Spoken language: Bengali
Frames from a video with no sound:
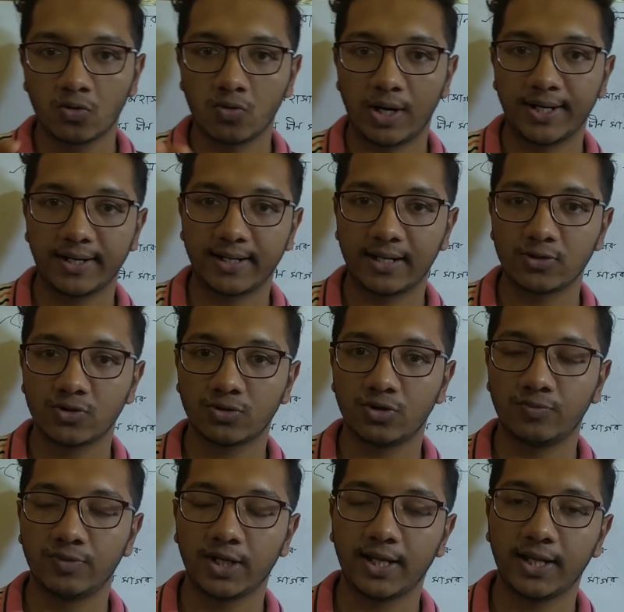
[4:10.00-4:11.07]
কোয়াডের
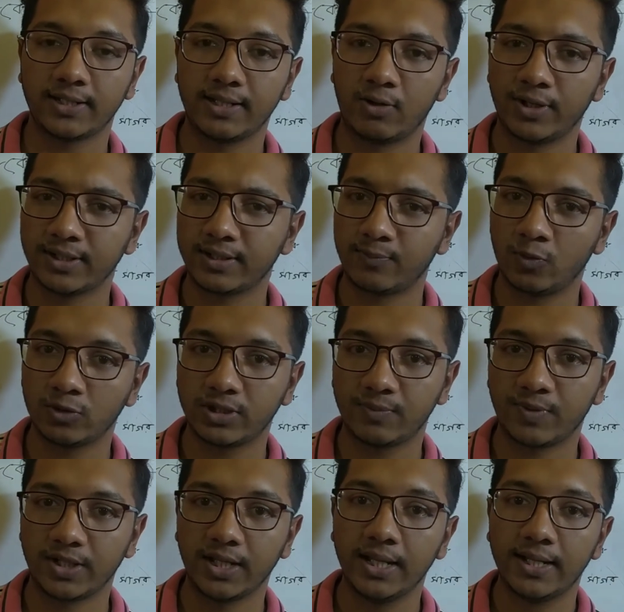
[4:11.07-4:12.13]
কার্যক্রম দেখে এটা অনেকটা বলতে
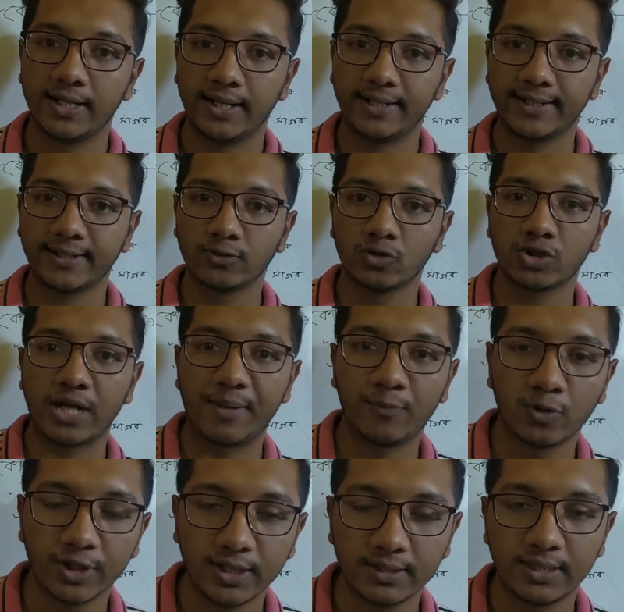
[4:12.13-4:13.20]
পারি এটা কিন্তু
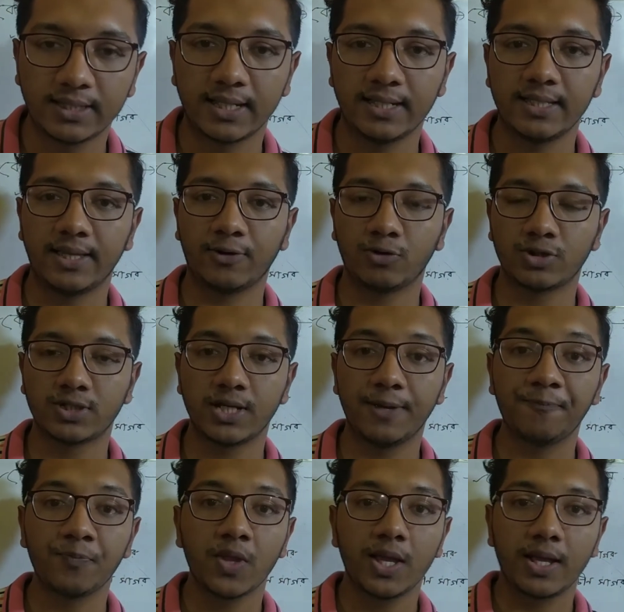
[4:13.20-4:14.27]
সামরিক দিকেই এগোচ্ছে
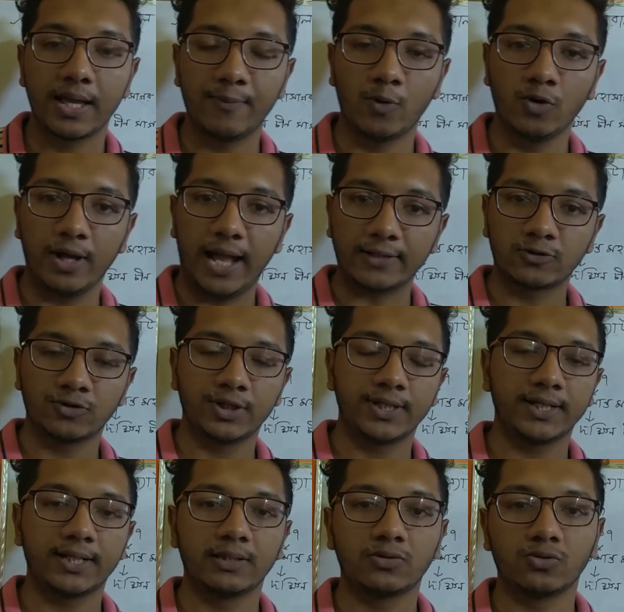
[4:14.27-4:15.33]
এবং
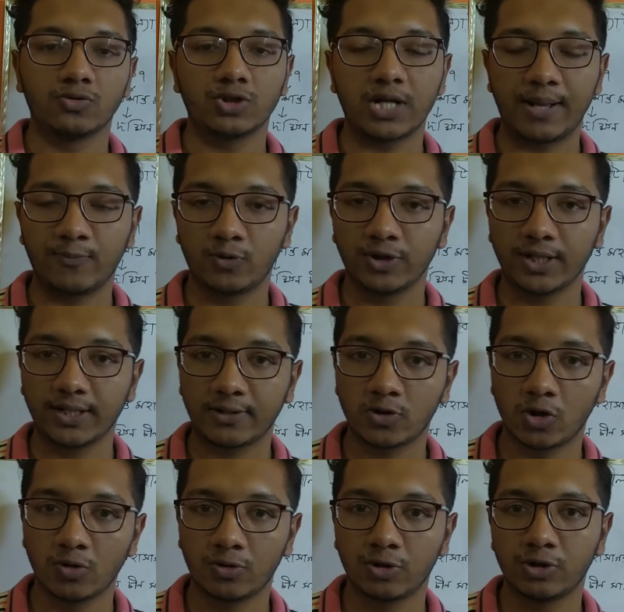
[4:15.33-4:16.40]
এতদিনই কিন্তু সামরিক
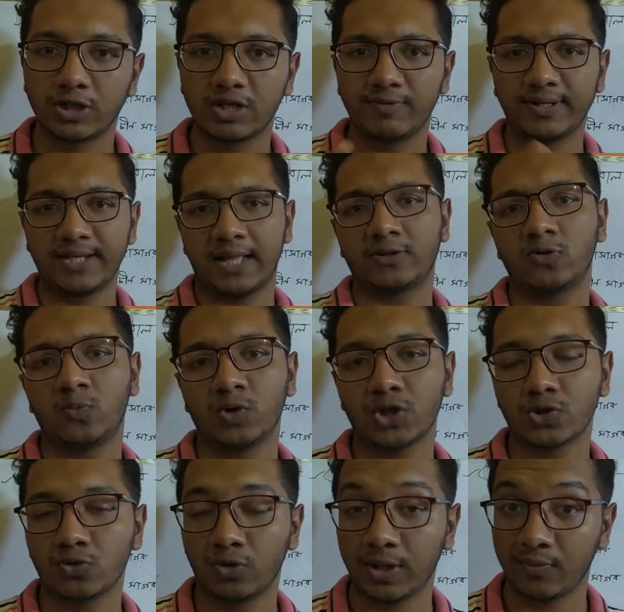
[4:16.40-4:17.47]
সংগঠন হিসেবে এটি
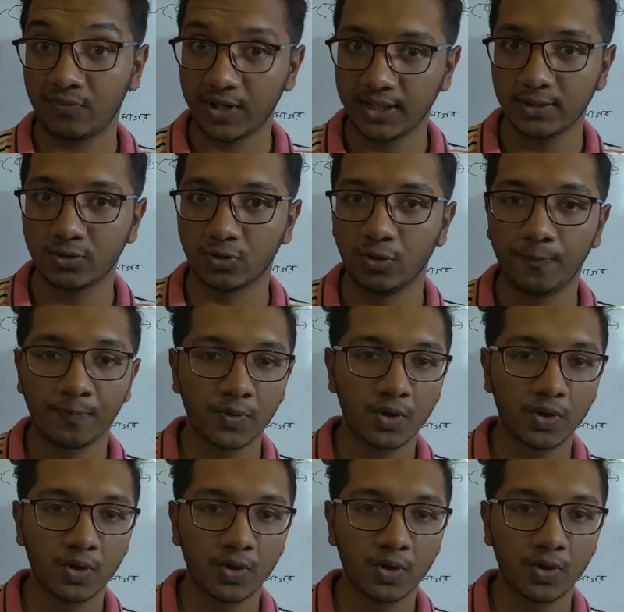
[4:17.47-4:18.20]
আত্মপ্রকাশ করে ফেলতো